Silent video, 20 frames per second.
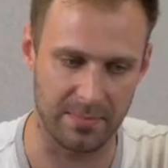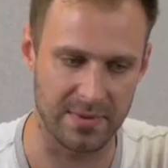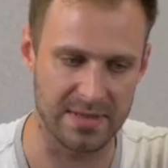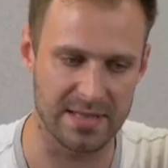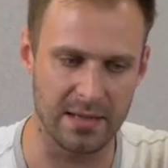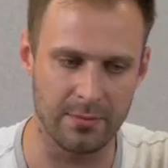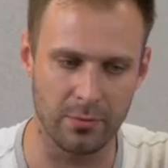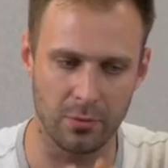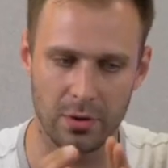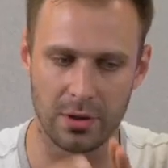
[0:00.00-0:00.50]
Как мы
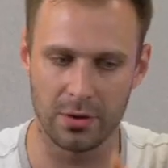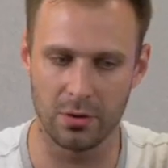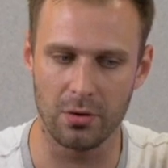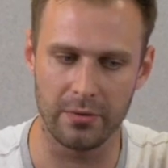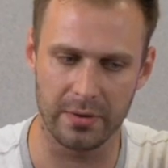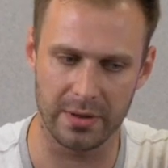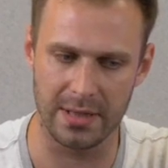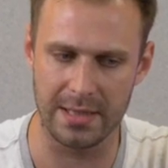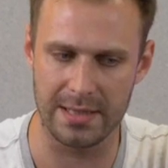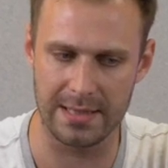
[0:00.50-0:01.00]
знаем, у
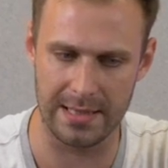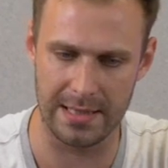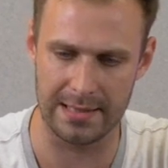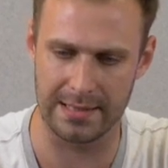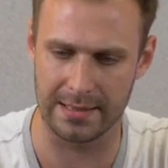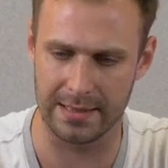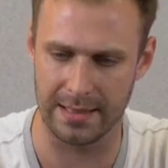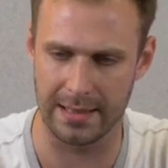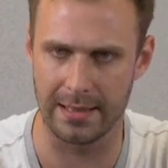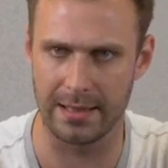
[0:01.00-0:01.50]
Lenovo есть
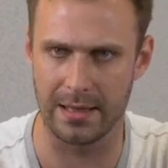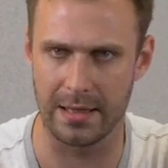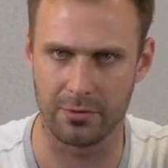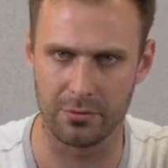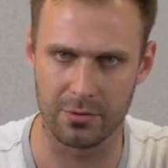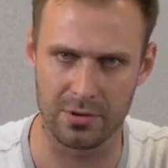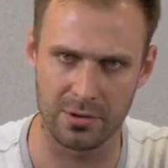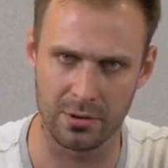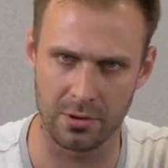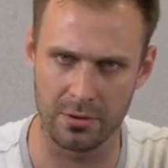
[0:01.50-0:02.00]
несколько
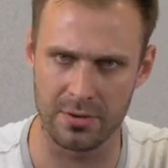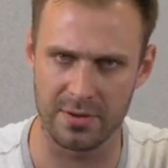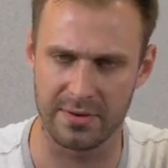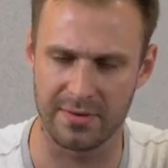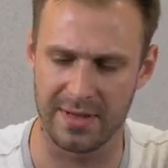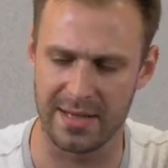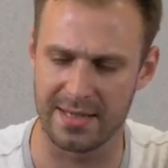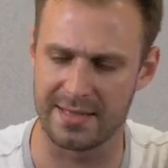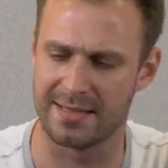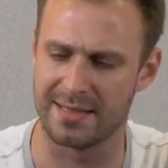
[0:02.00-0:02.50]
линейок
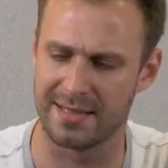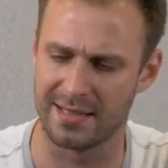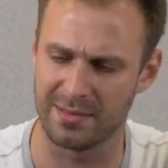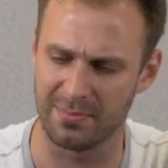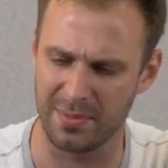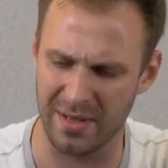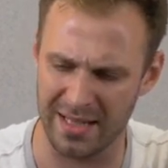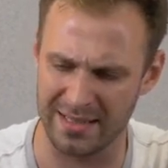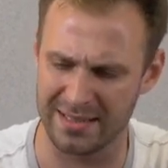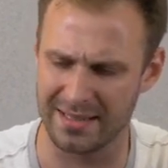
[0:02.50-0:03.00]
устройств. Есть
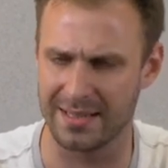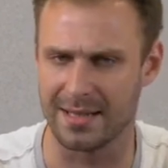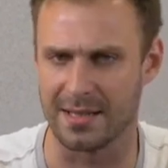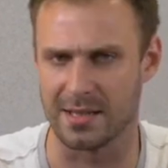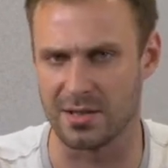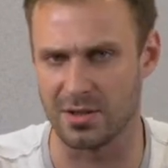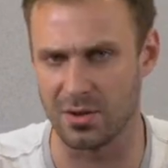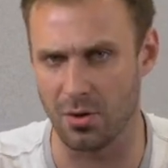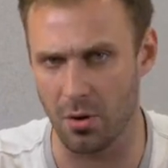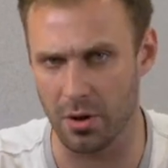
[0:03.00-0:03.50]
сингпады,
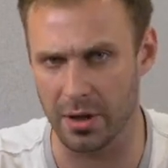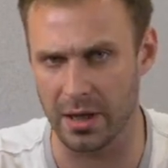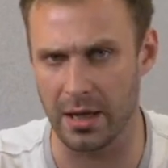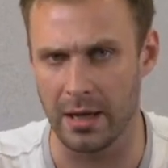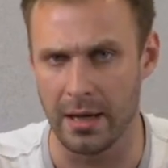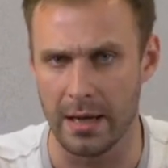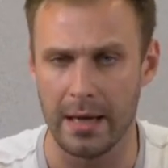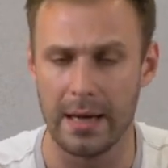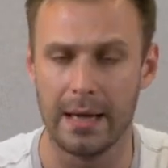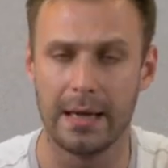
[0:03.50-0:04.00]
есть
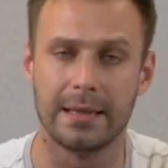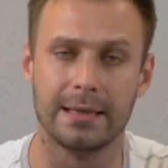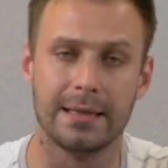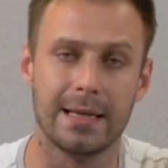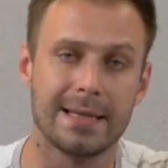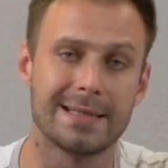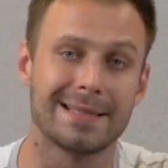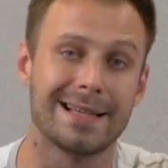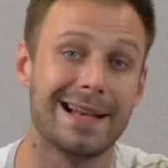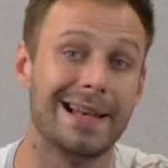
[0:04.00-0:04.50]
йоги,
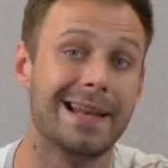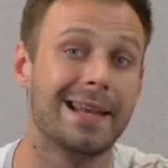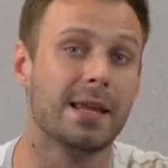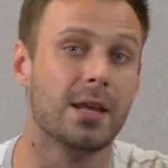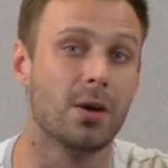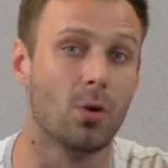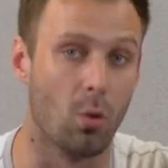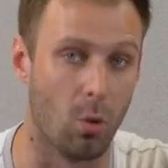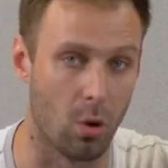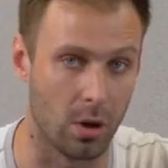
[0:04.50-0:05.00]
есть
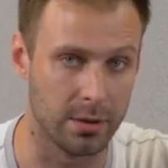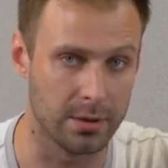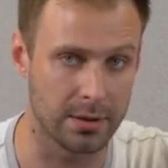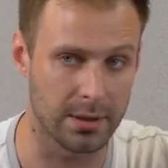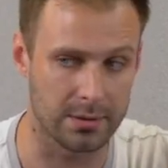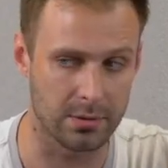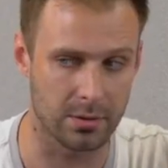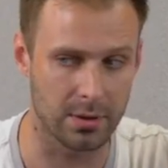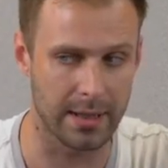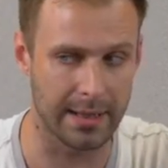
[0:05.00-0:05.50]
Legion,
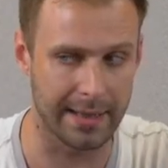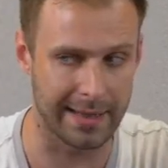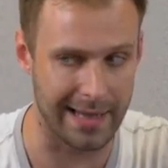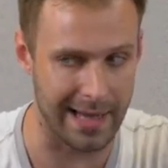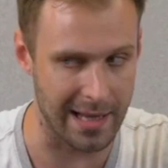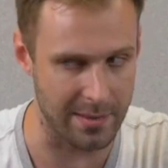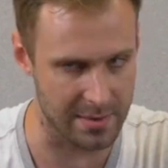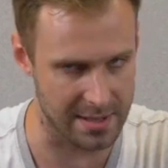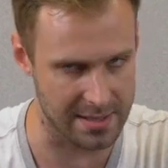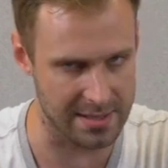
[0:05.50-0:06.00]
которая
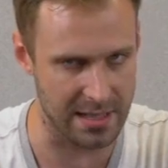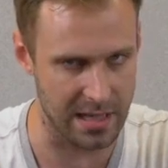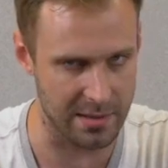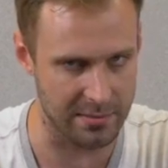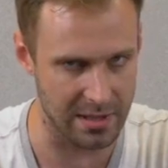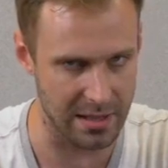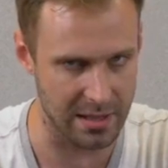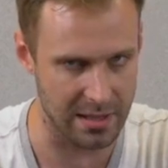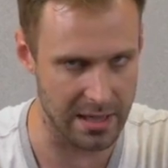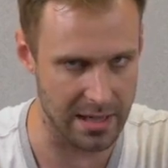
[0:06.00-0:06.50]
геймерская
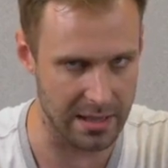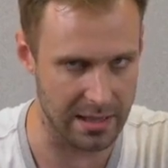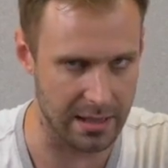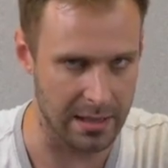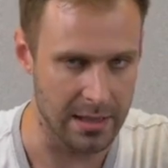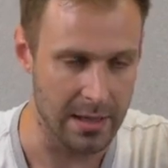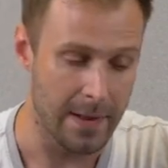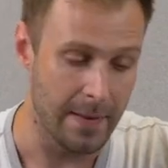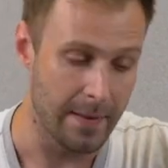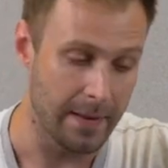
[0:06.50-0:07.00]
именно
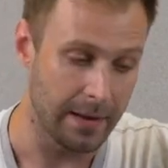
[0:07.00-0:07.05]
линейка.